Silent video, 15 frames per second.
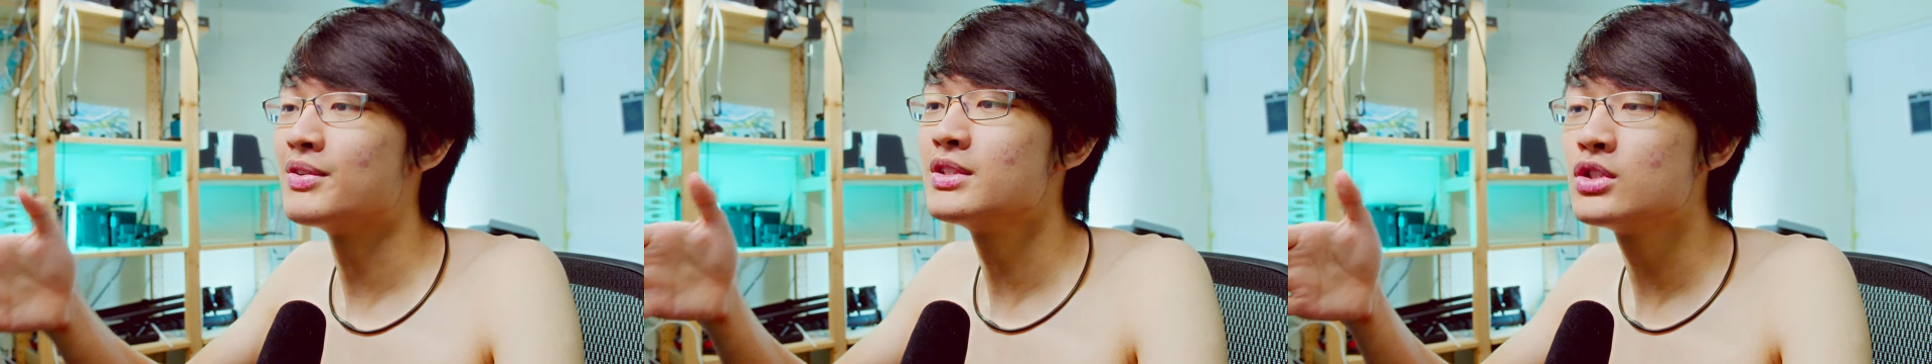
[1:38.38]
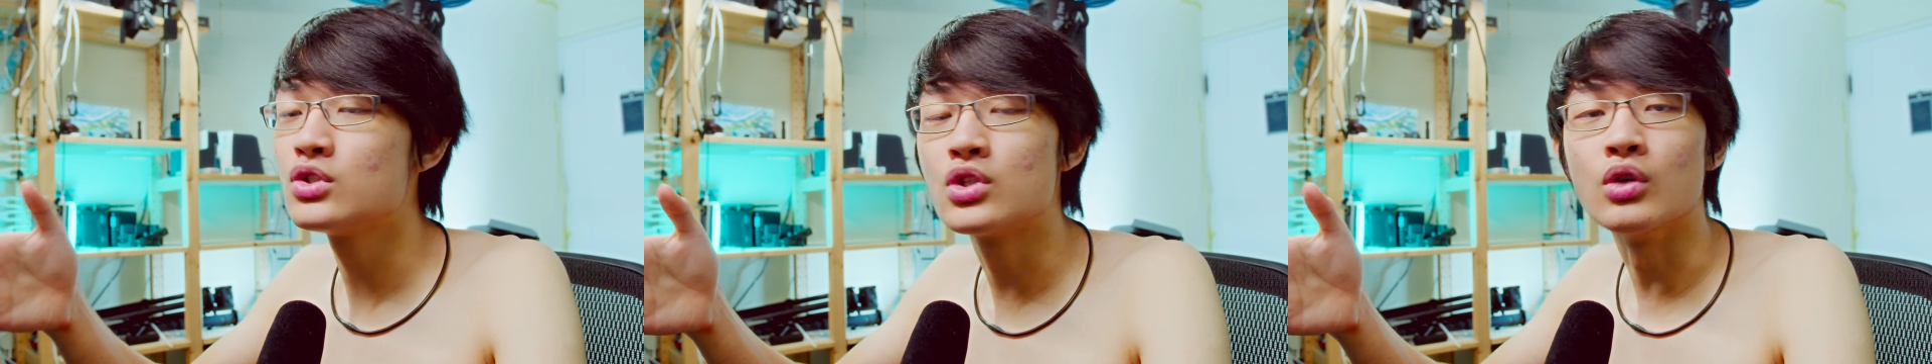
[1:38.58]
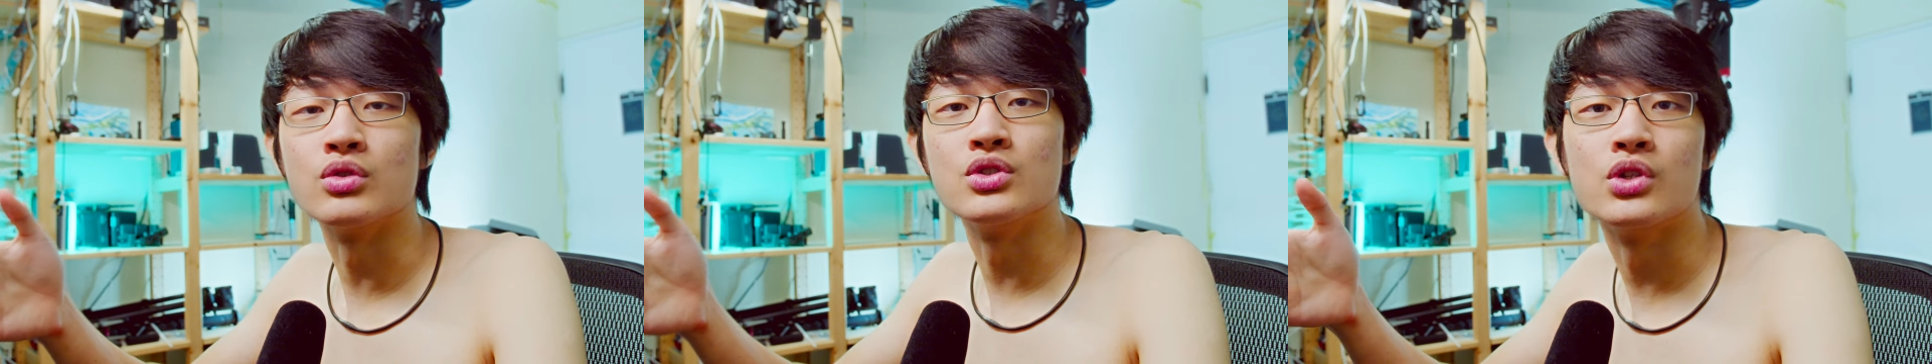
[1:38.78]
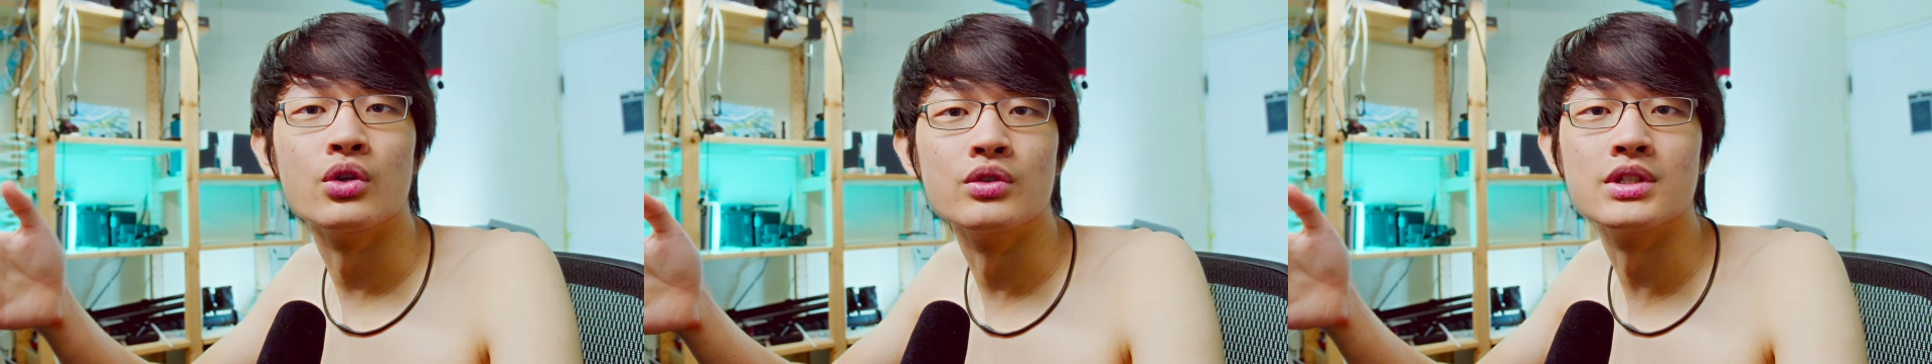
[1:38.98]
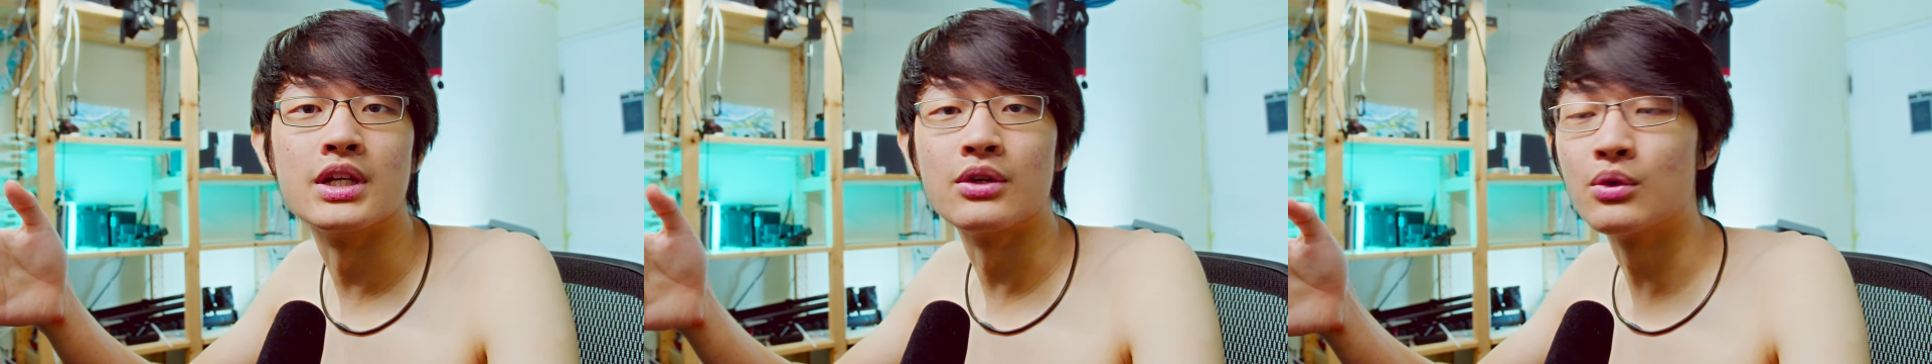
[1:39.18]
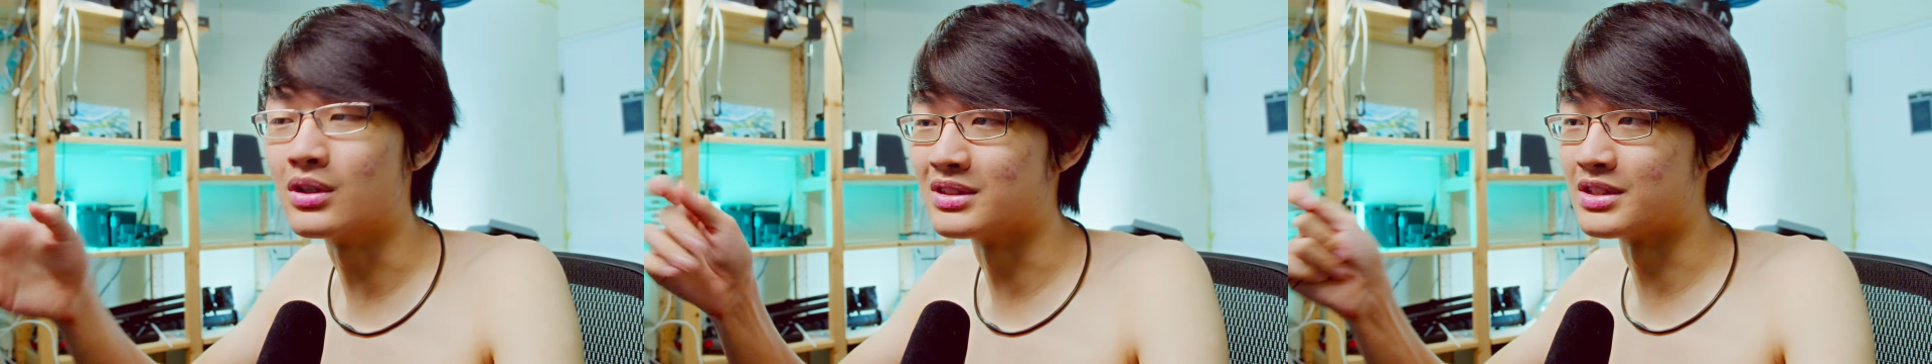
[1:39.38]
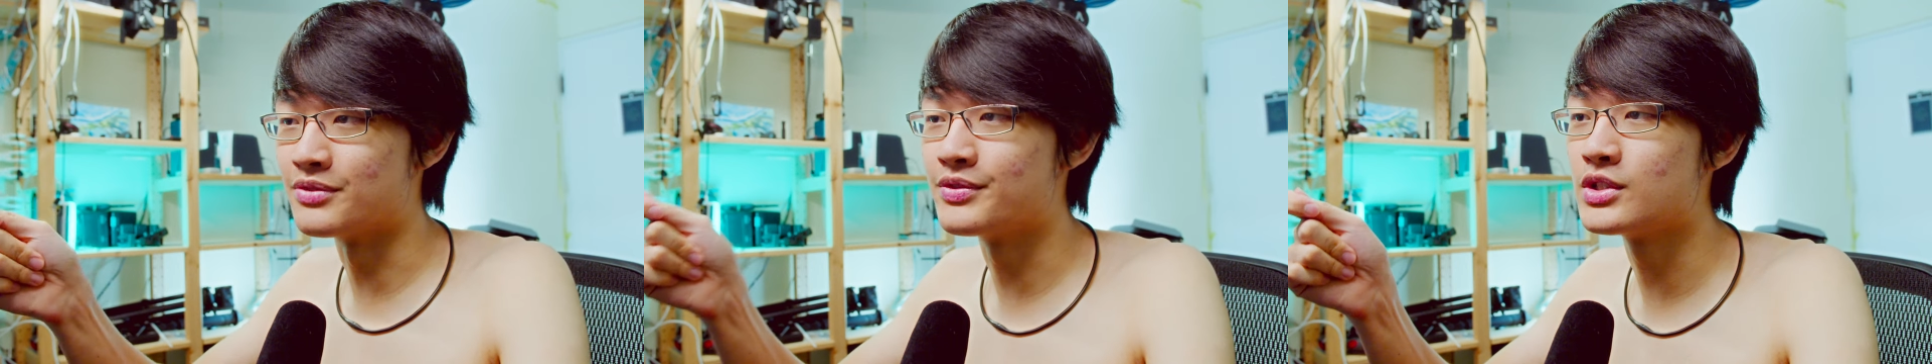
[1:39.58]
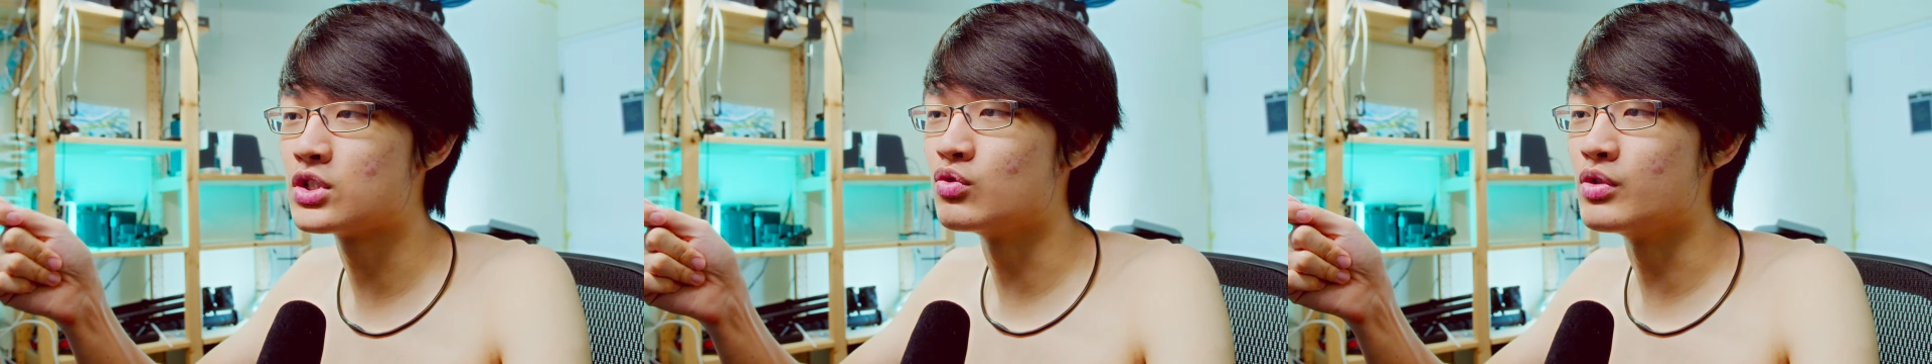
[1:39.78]
分之九十九的情
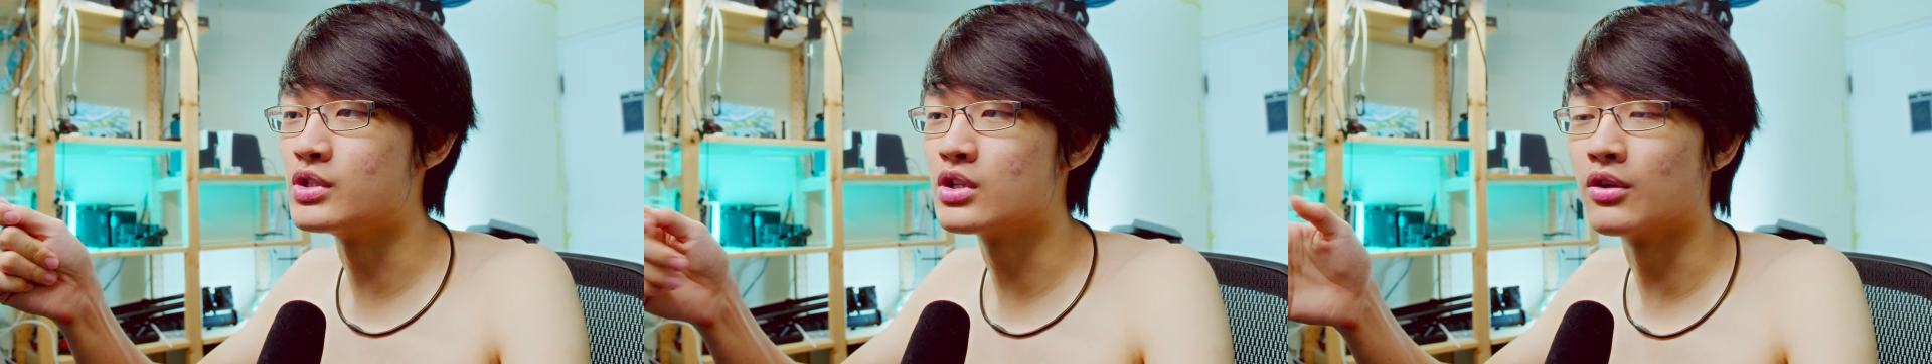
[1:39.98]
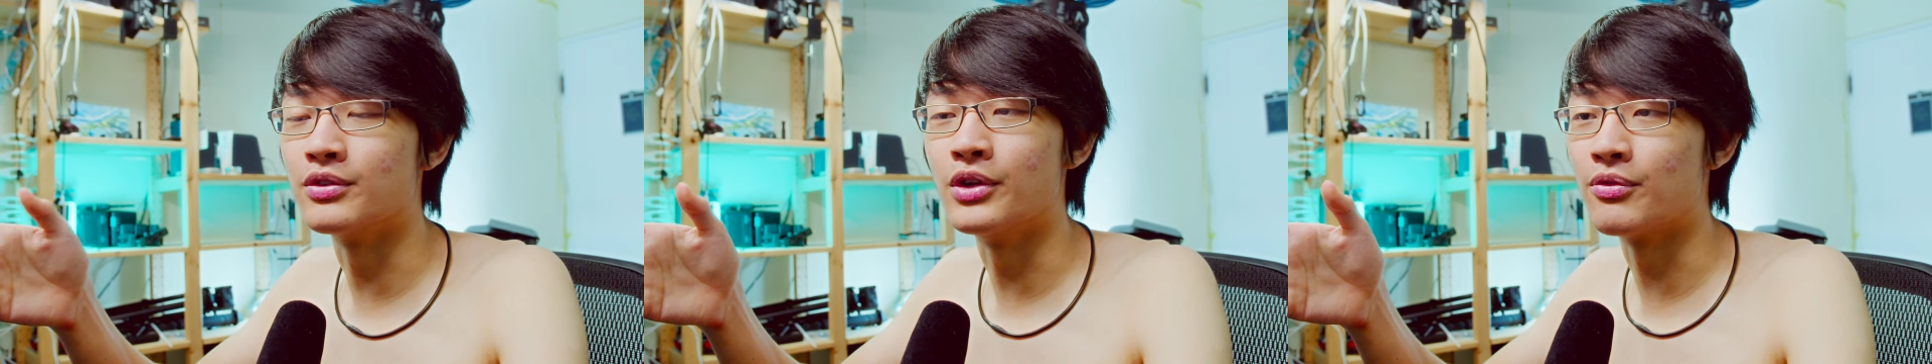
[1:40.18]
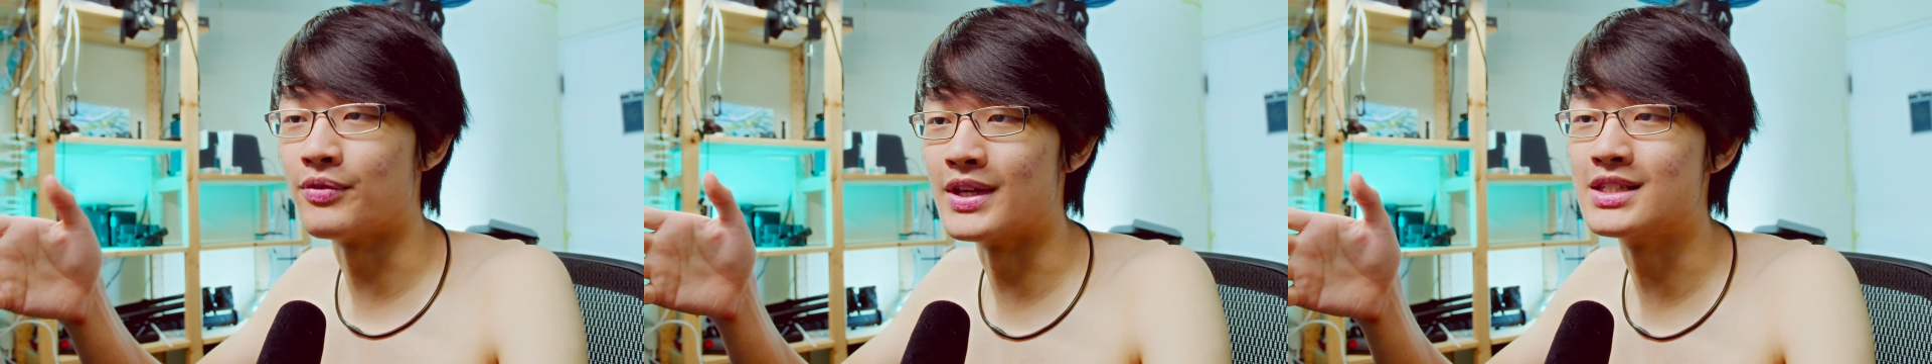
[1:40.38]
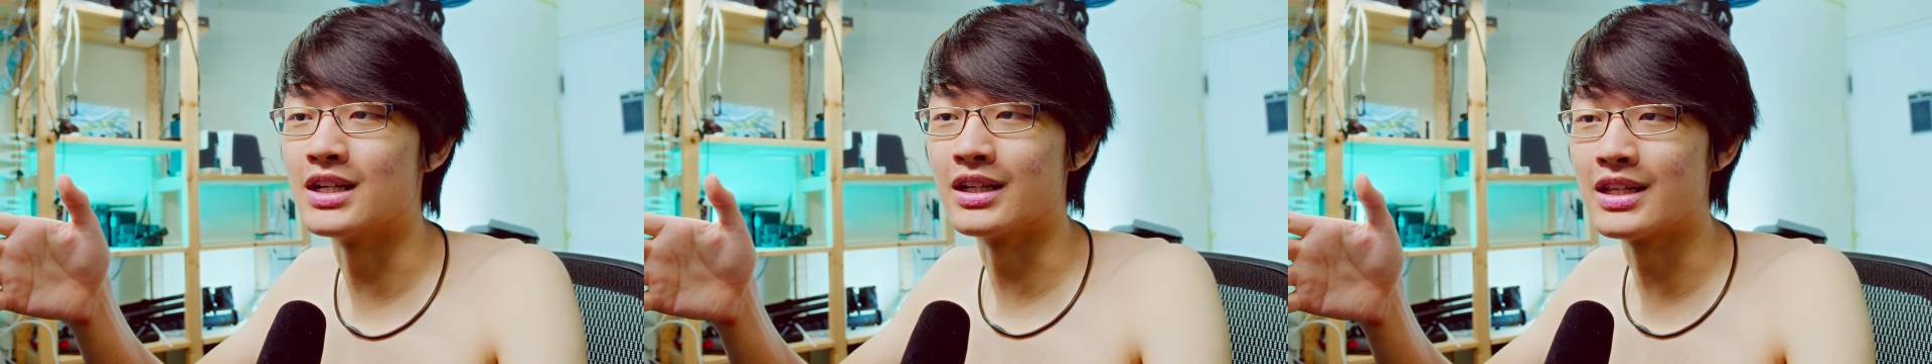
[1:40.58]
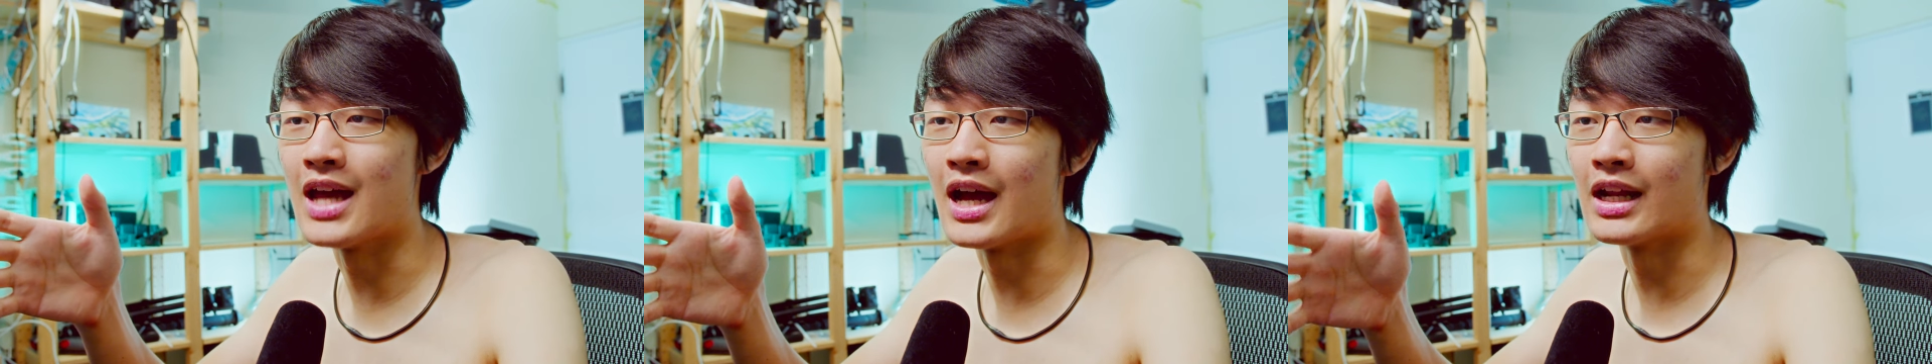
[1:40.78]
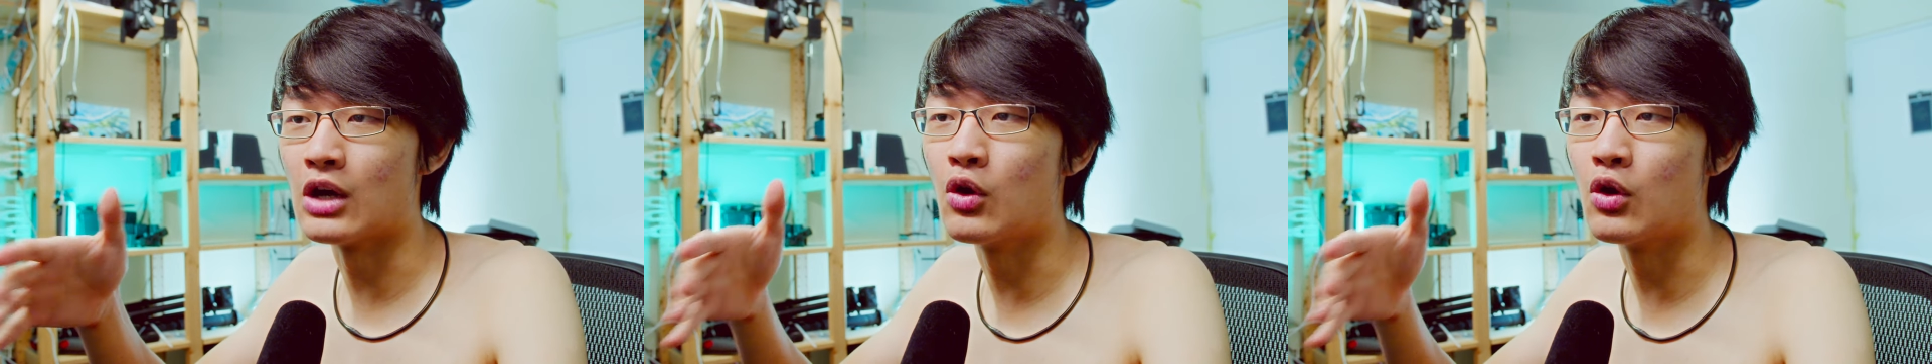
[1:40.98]
况，DaVinci Resolve 都非常厉害，